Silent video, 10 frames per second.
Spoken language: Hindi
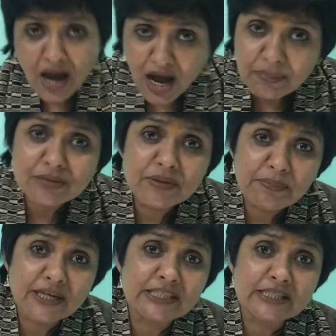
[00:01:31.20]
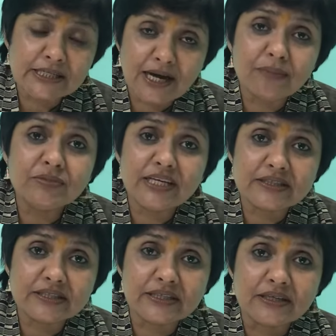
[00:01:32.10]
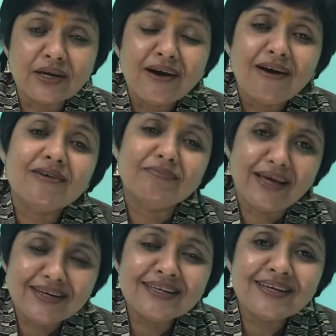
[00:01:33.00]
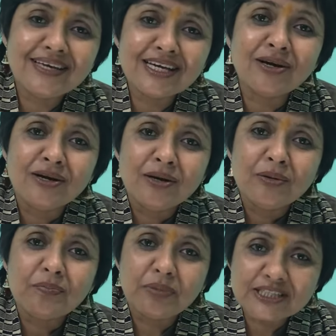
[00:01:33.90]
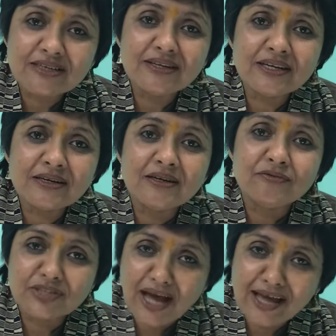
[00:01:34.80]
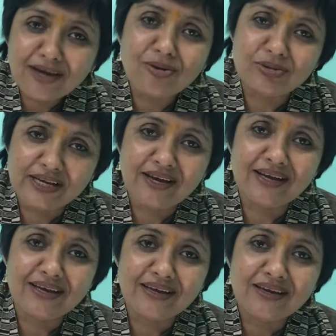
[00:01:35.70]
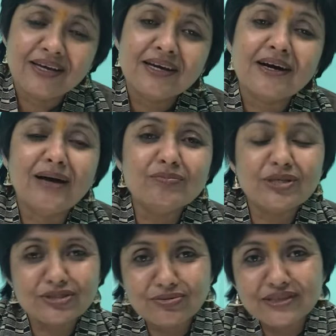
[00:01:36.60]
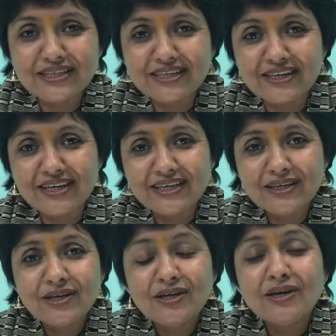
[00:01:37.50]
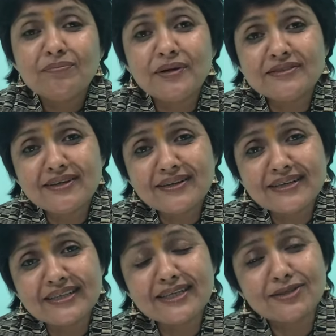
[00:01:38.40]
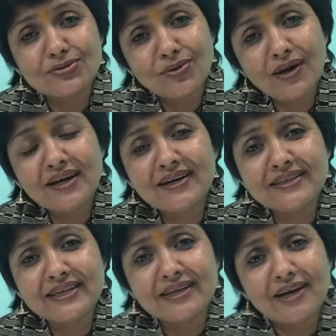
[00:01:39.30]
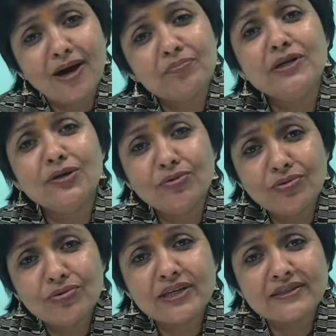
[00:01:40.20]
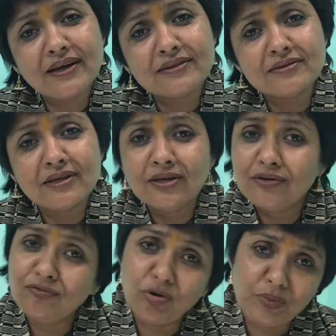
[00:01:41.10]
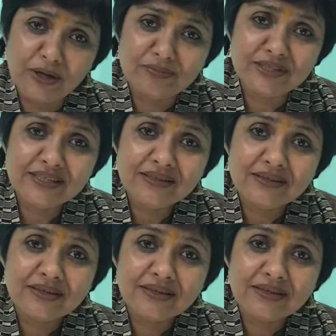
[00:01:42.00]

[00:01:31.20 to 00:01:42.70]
आम आदमी पार्टी का काम देखते हैं और मैंने एक पर्टिकुलर विधायक को देखा है काम करते हुए देखा है पंद्रह घंटे सोलह घंटे अपने लोगों के साथ वो उपलब्ध हैं